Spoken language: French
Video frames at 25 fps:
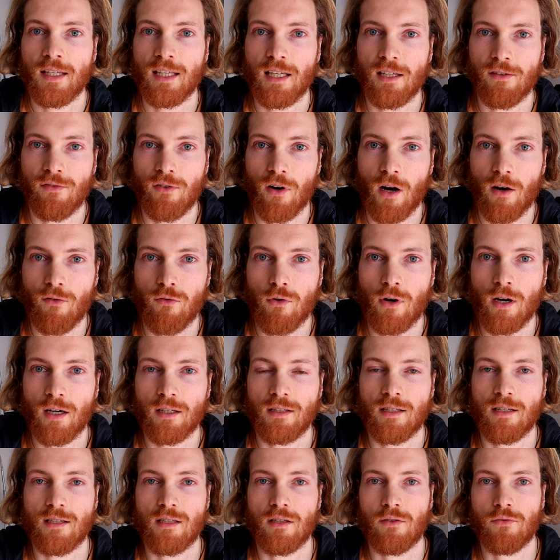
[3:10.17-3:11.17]
qui va
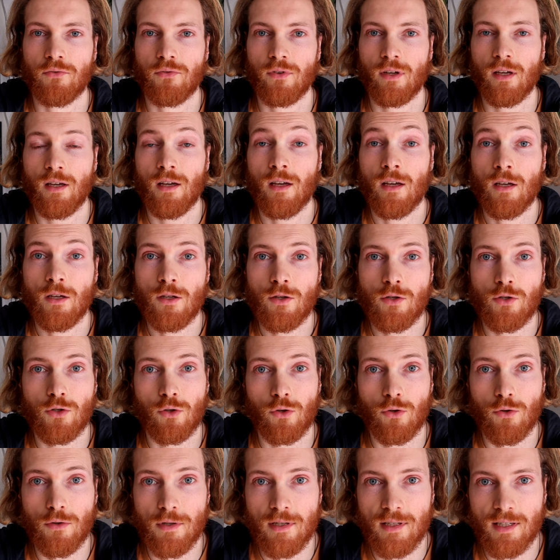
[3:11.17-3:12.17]
avoir des effets
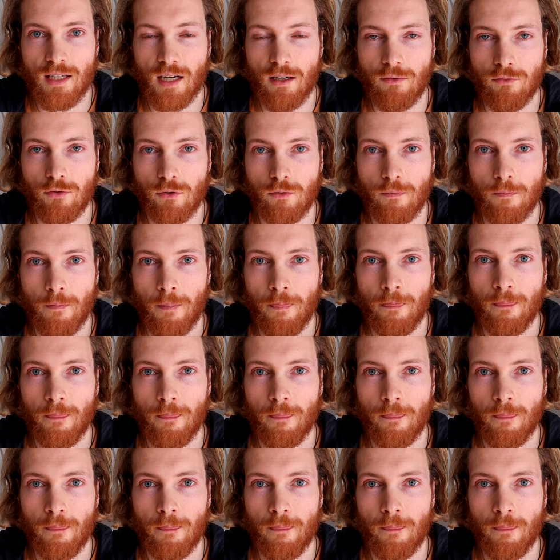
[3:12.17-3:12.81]
sur le cerveau.